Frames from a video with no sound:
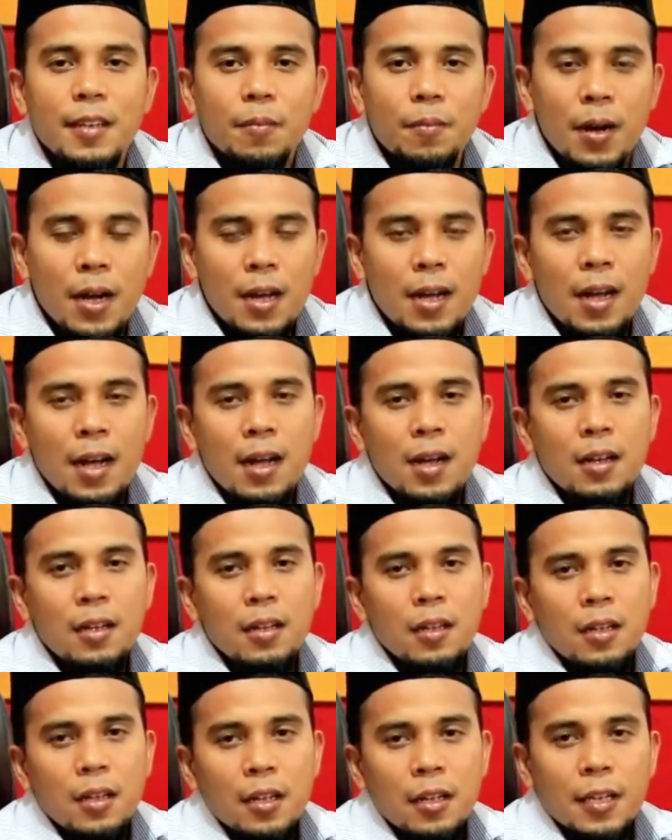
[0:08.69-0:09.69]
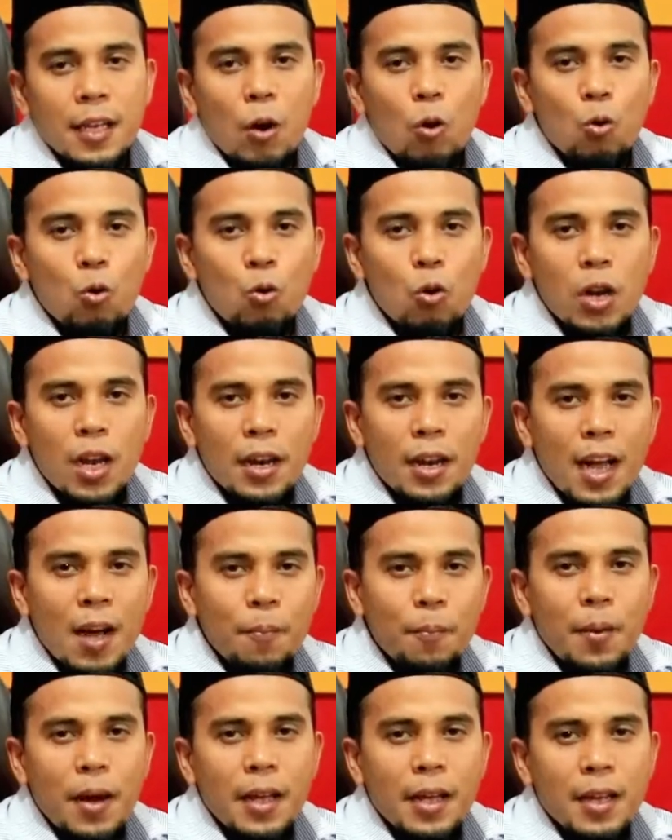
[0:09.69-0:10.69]
Maka keunggulan
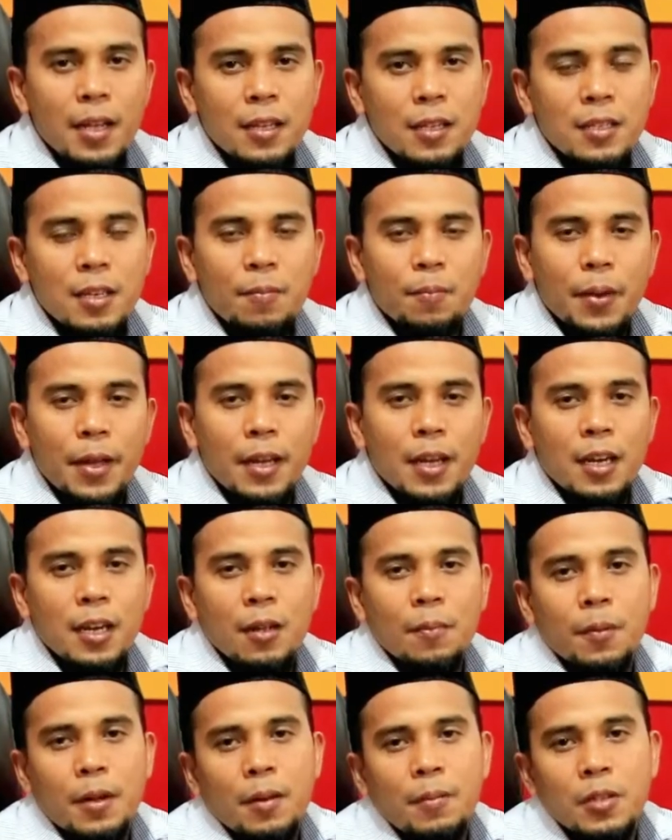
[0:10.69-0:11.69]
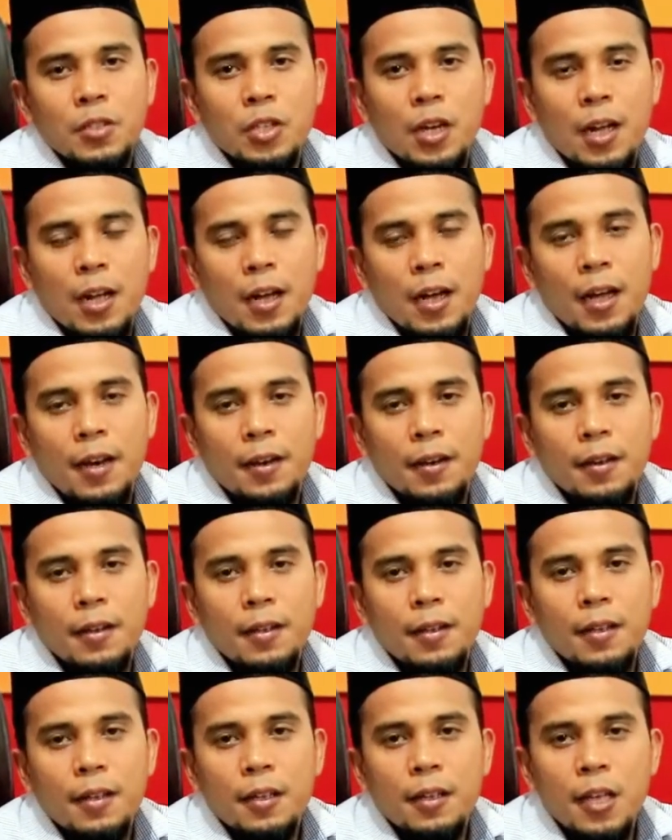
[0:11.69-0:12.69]
apa yang kita sampaikan kepada masyarakat?
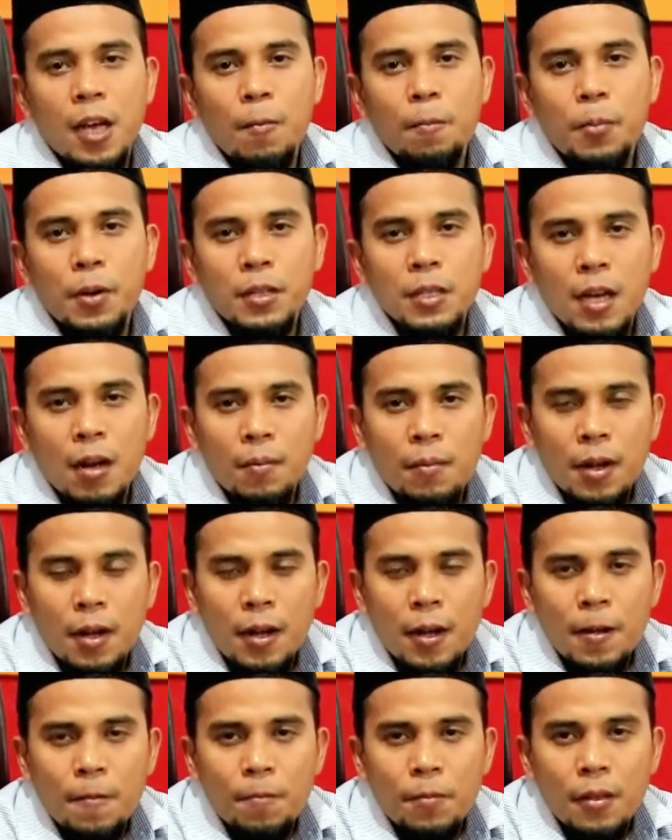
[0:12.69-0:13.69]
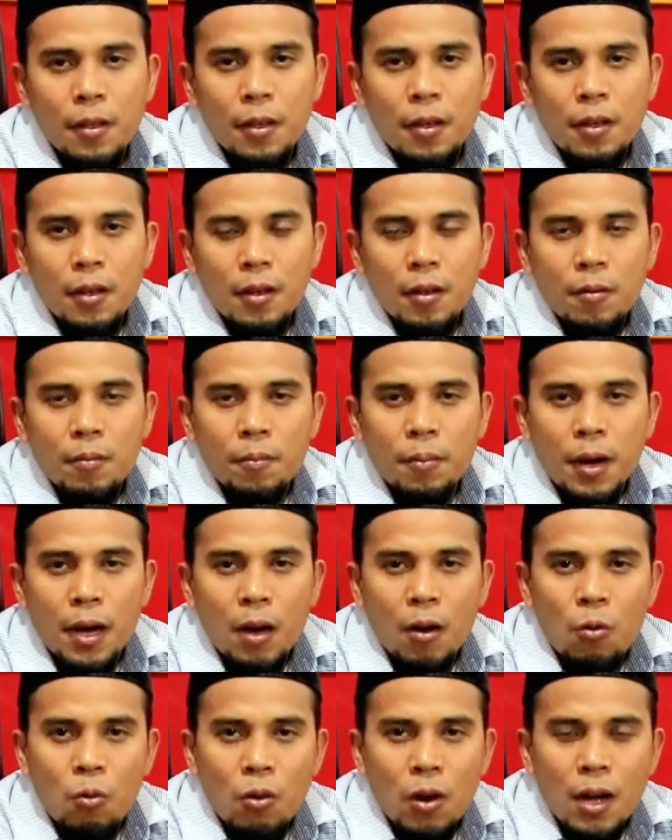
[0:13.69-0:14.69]
Yang pertama,
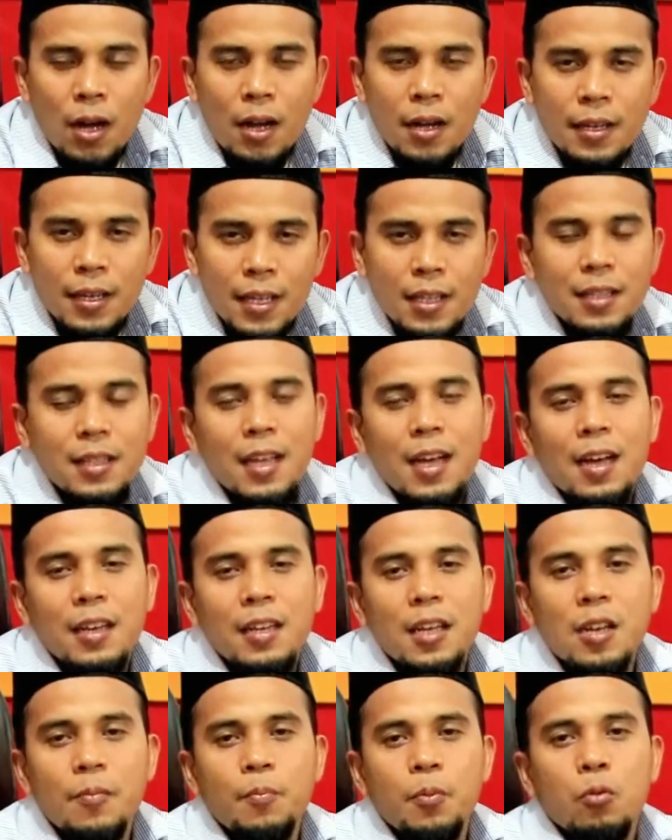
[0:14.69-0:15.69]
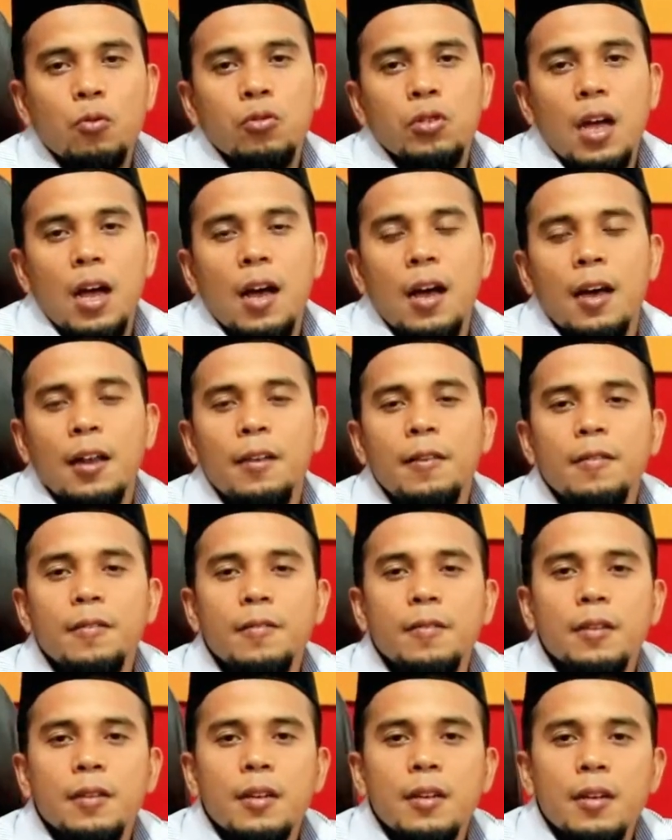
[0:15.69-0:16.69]
bahwa kita dari perusahaan
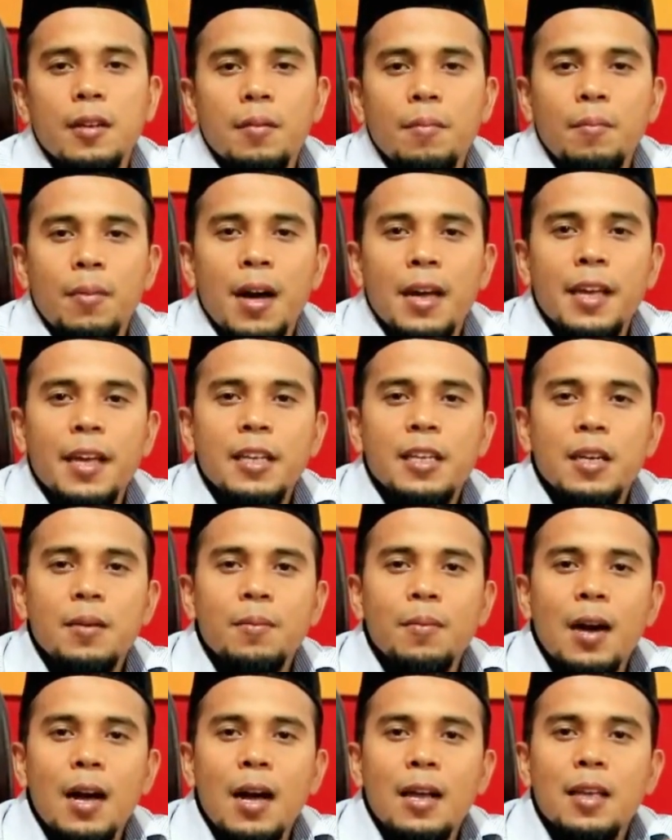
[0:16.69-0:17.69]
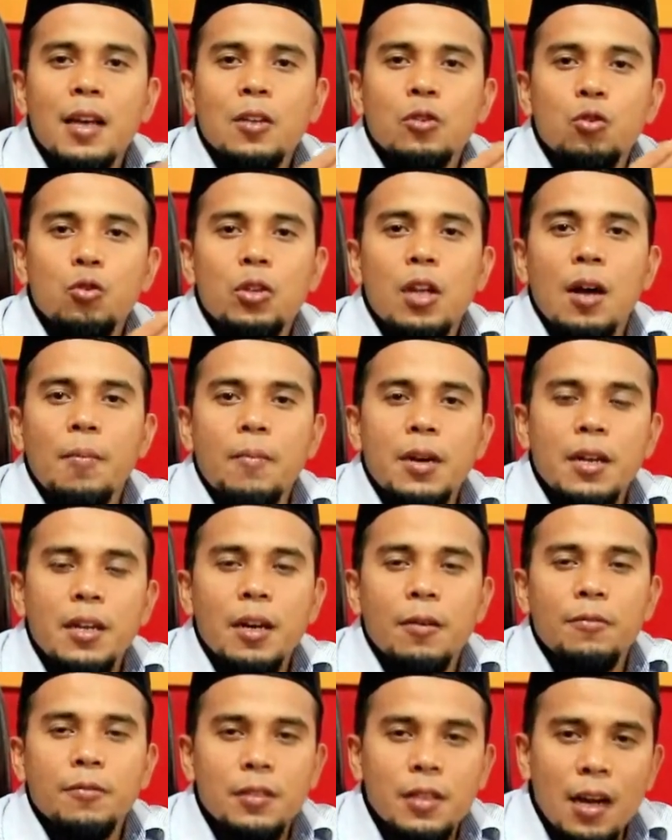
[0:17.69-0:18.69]
bagi jemaah yang sudah
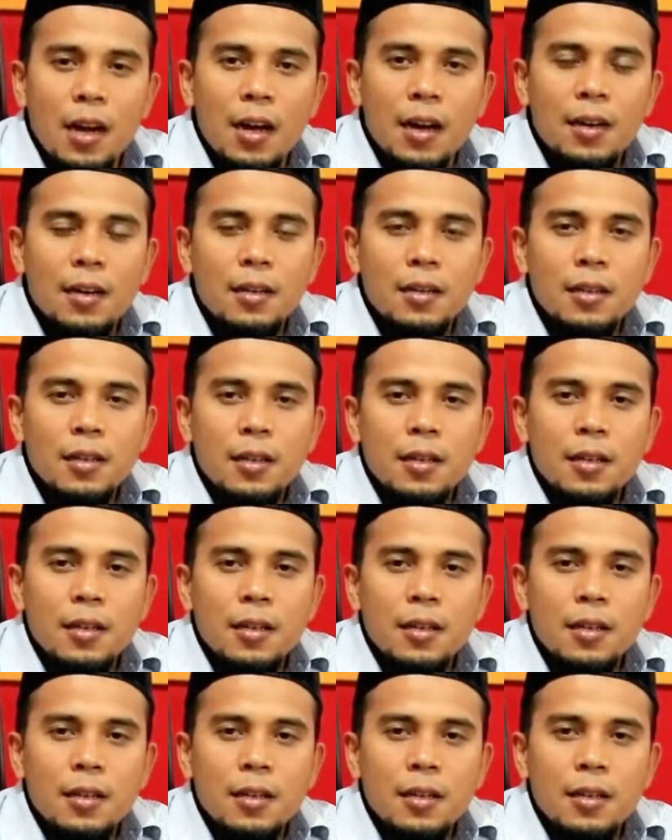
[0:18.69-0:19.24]
mendaftar,